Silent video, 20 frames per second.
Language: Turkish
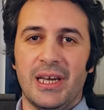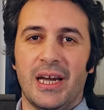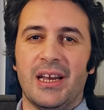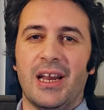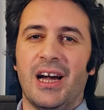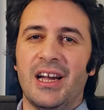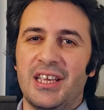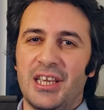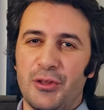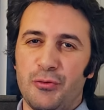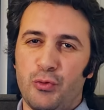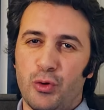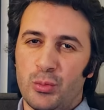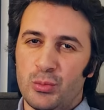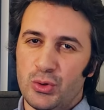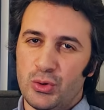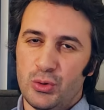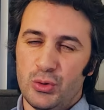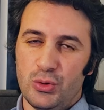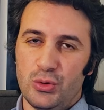Yani anket
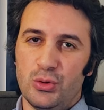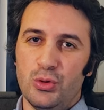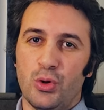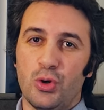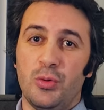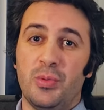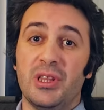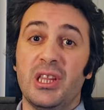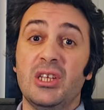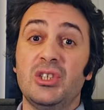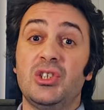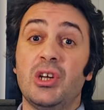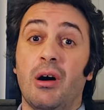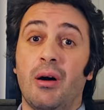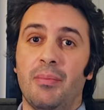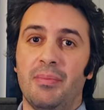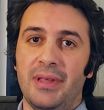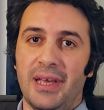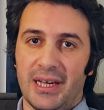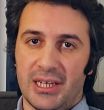formunuzu düzgün okumadan
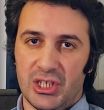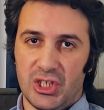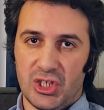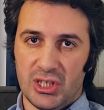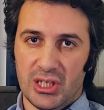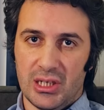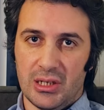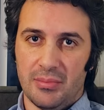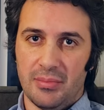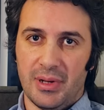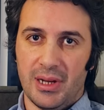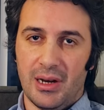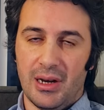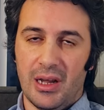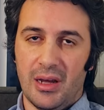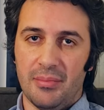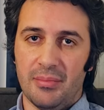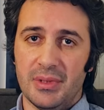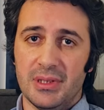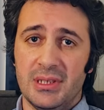cevaplayan kişilerin
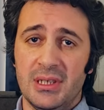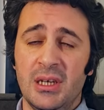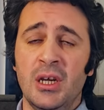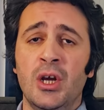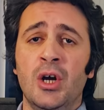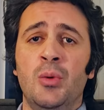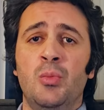belirlenmesi.